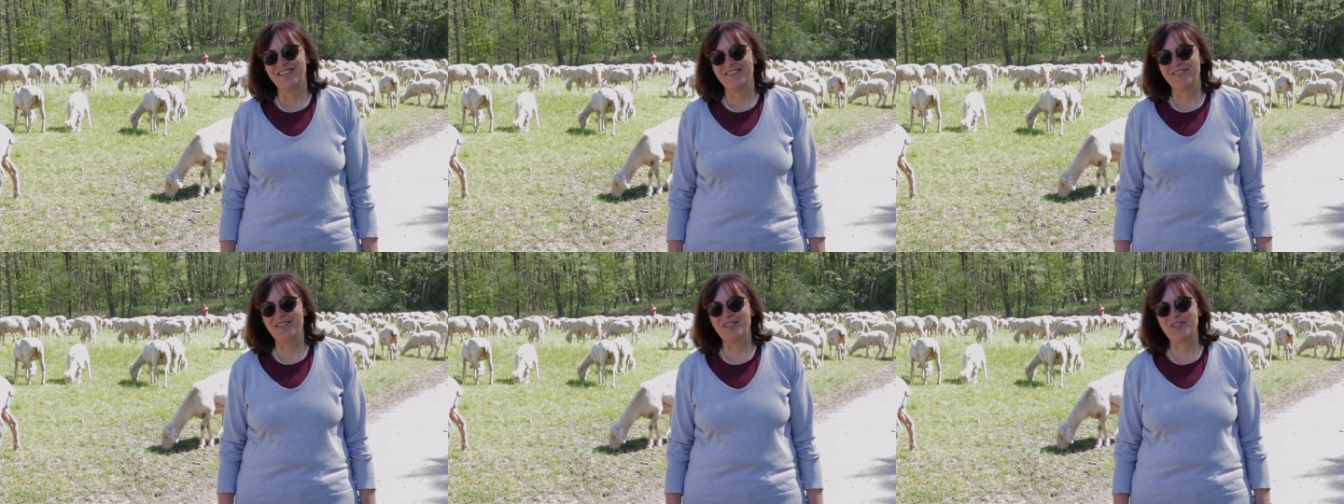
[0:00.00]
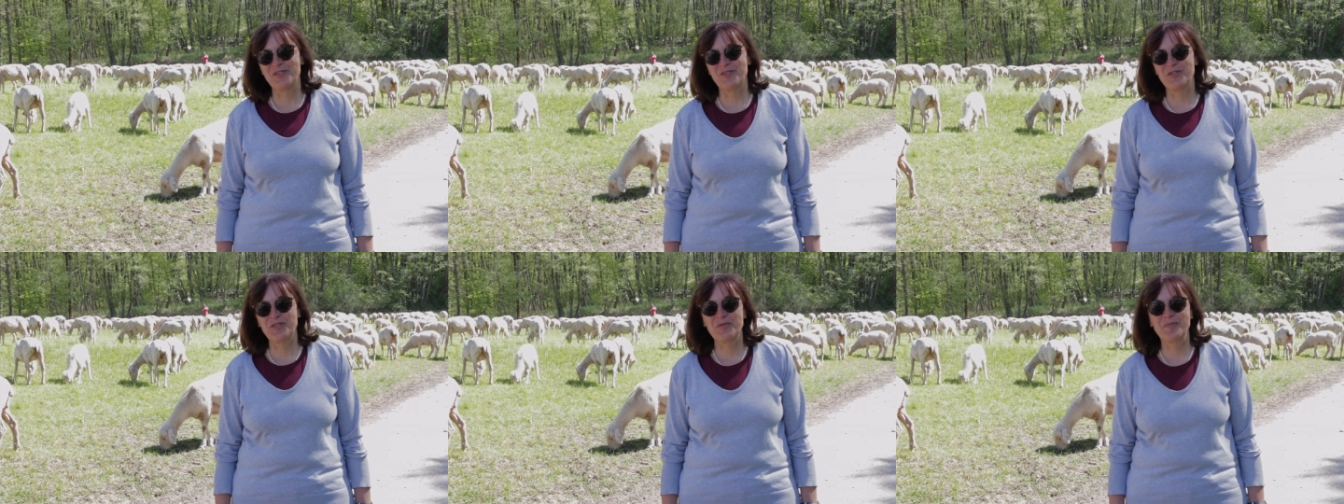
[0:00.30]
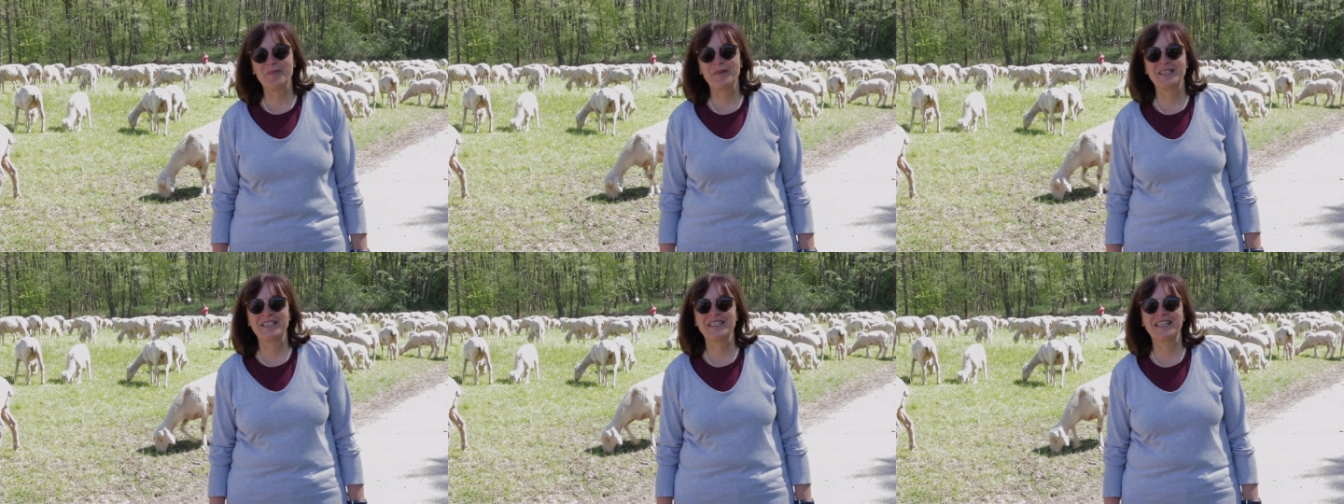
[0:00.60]
wie das sonst
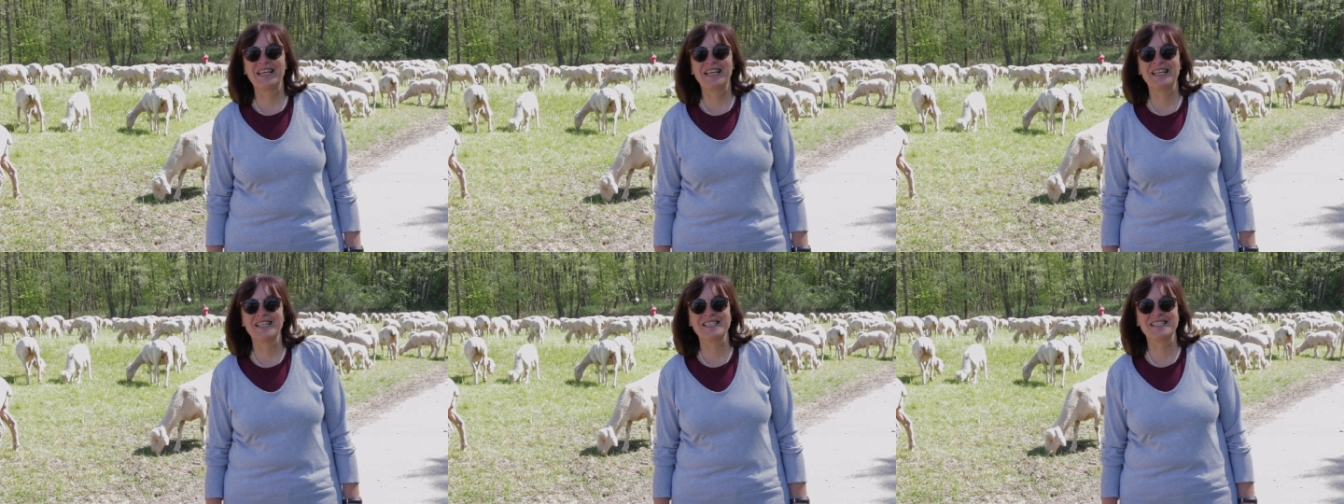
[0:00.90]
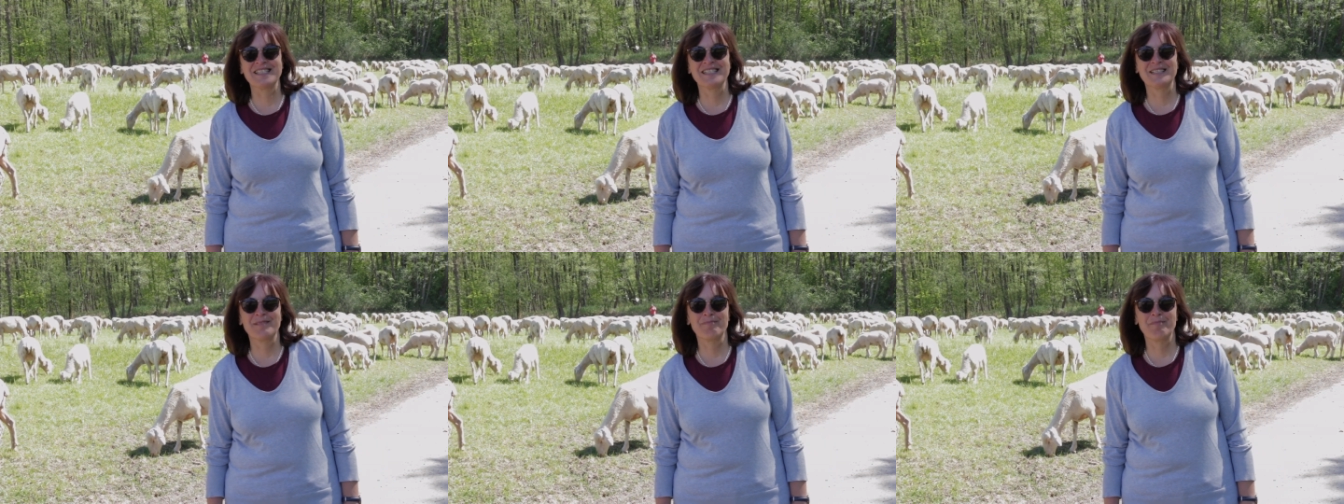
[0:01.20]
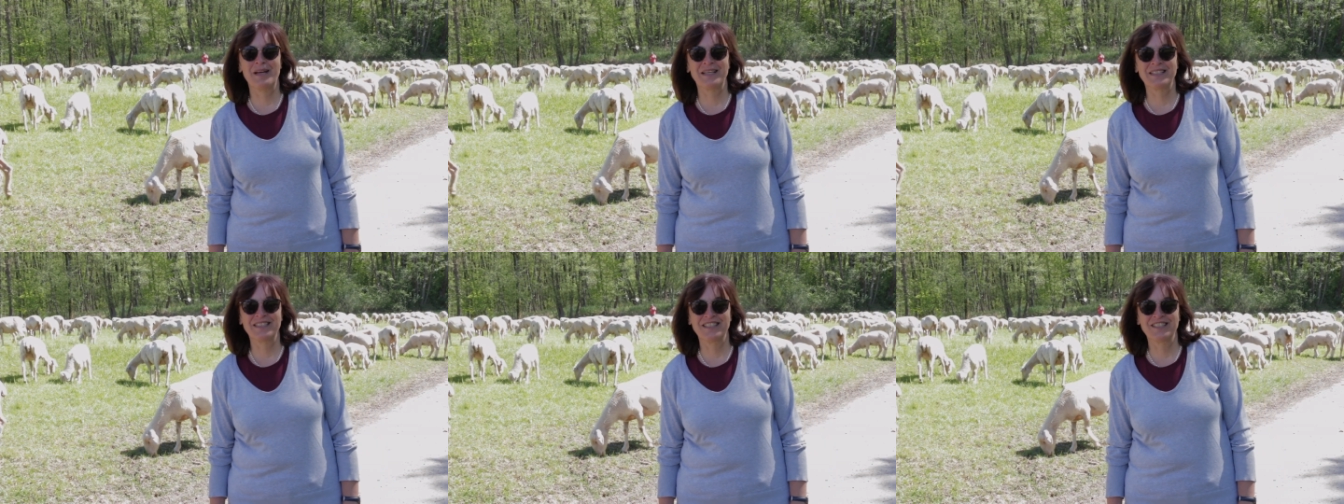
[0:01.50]
bei den Rätseln in
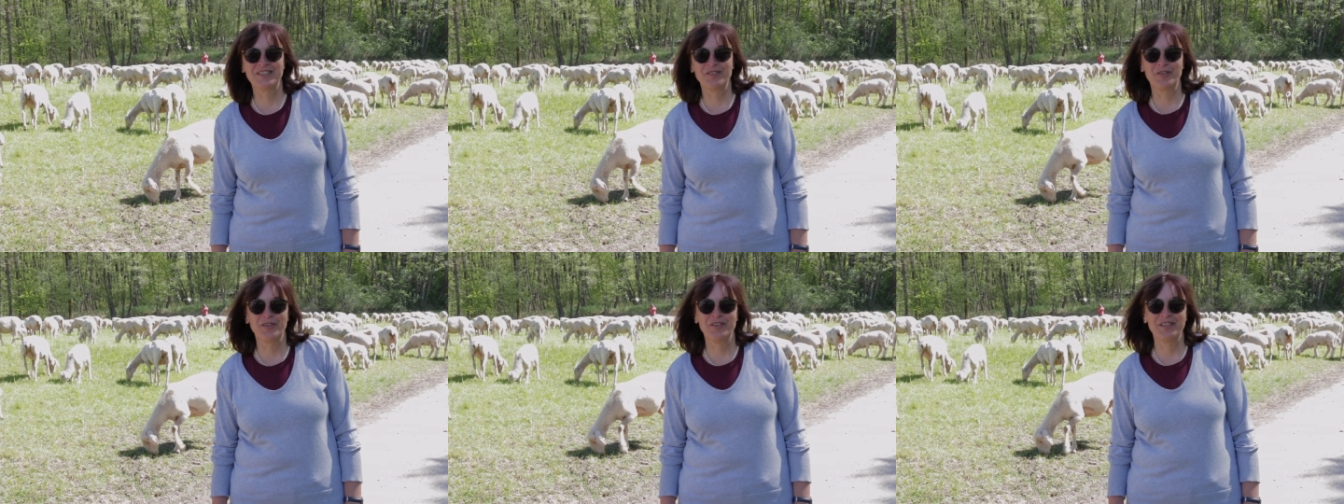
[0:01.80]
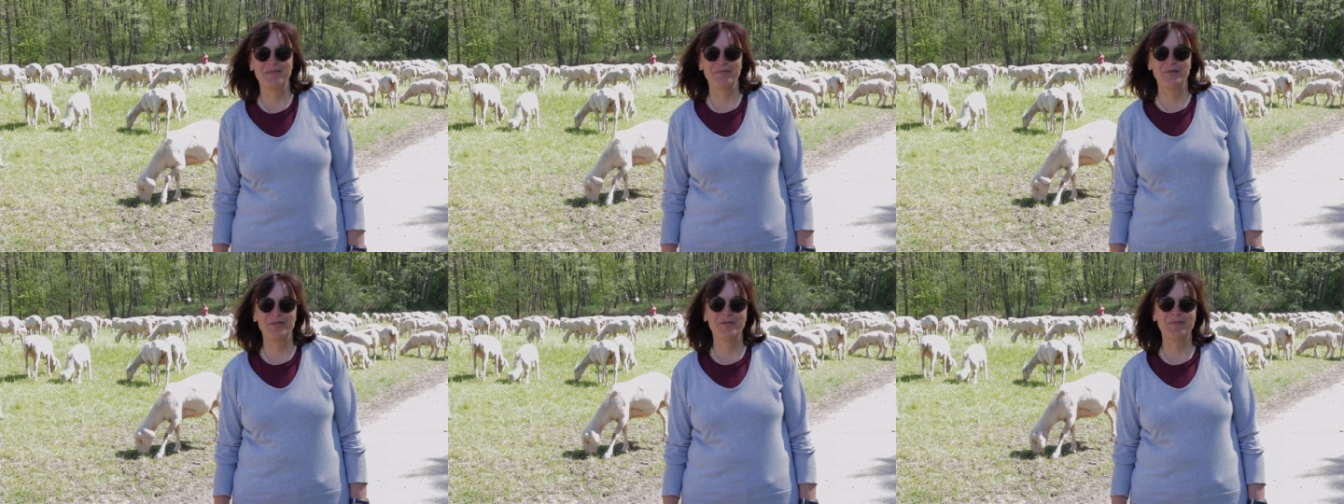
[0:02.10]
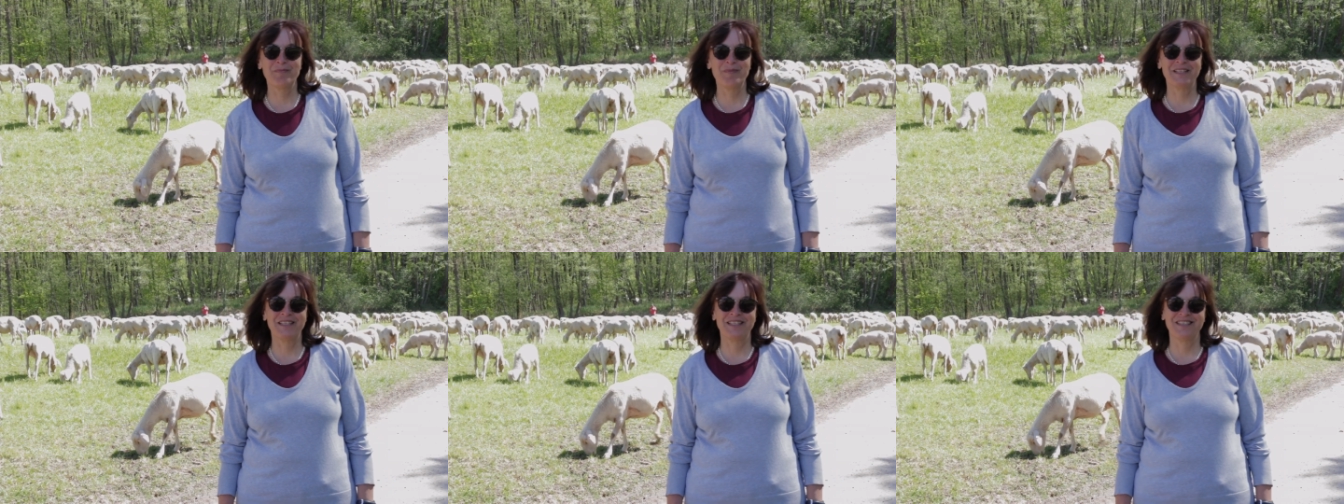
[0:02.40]
Backnang der Holm
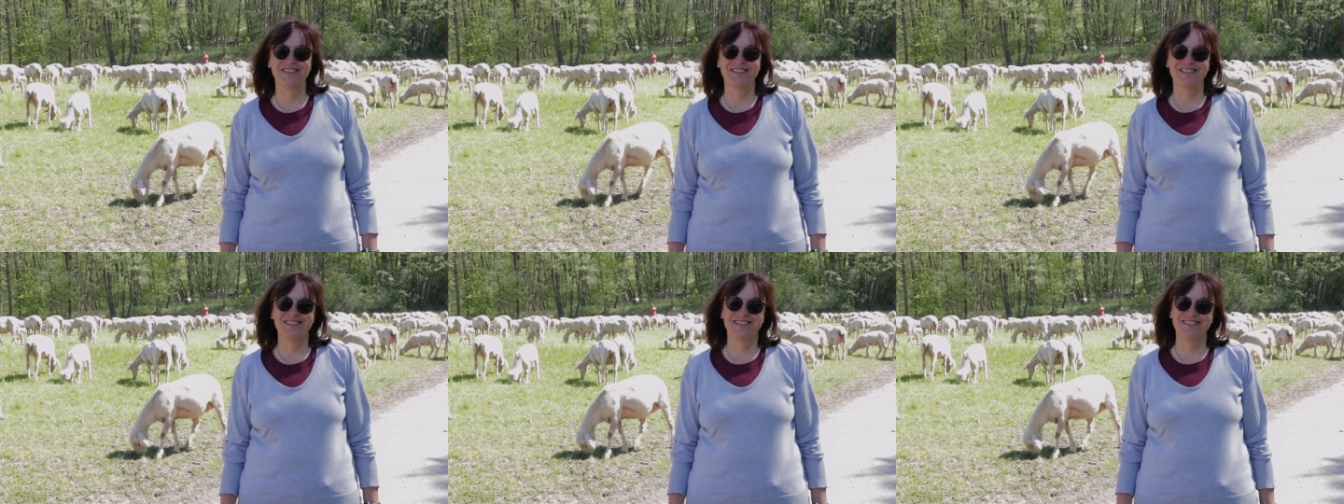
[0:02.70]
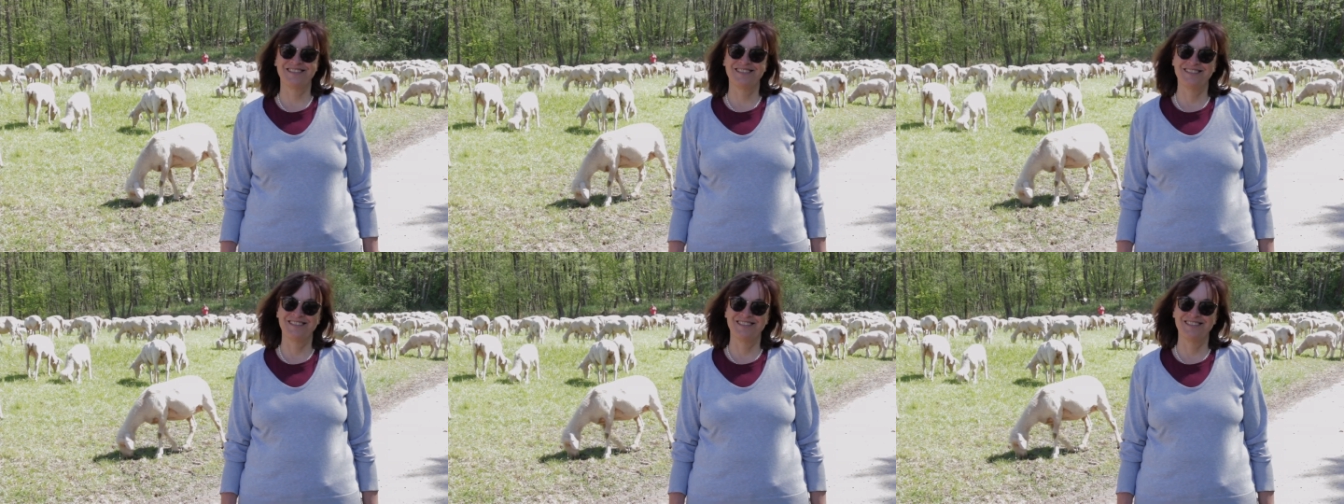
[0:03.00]
üblich ist.